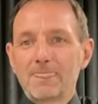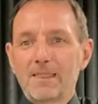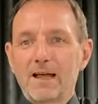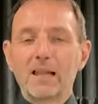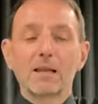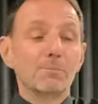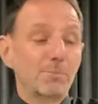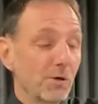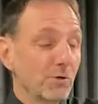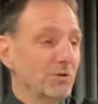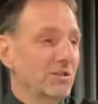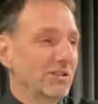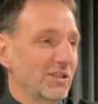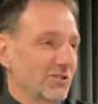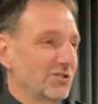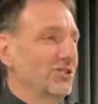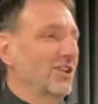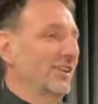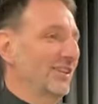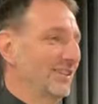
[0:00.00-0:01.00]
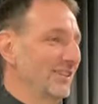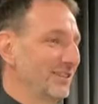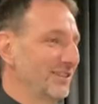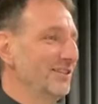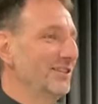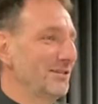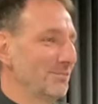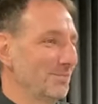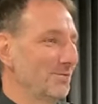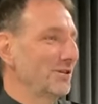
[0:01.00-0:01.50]
Ale były też takie
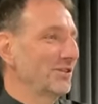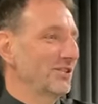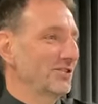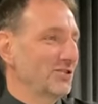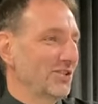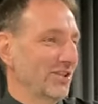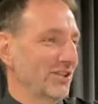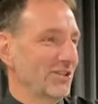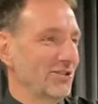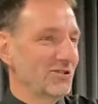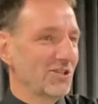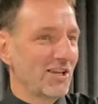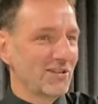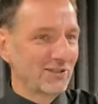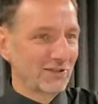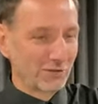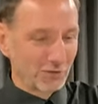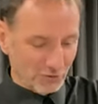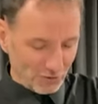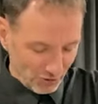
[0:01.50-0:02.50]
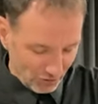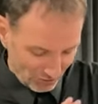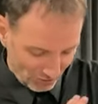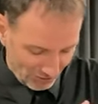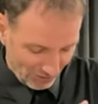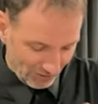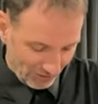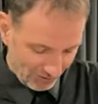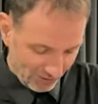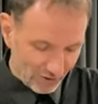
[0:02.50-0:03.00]
dni i były też takie czasy, chociaż
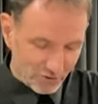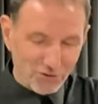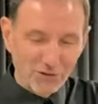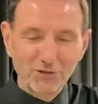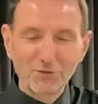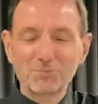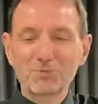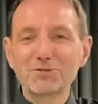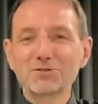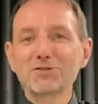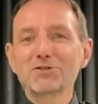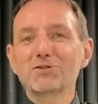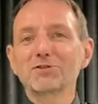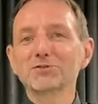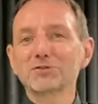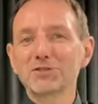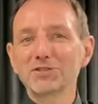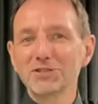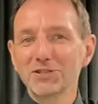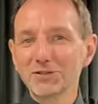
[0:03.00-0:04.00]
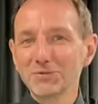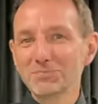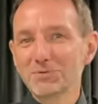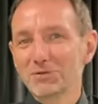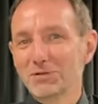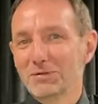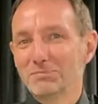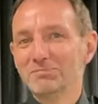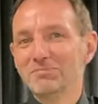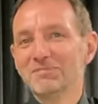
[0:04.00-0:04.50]
jeszcze do pięćdziesiątki nie
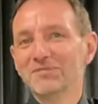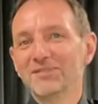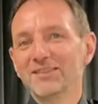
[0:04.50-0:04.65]
dobiłem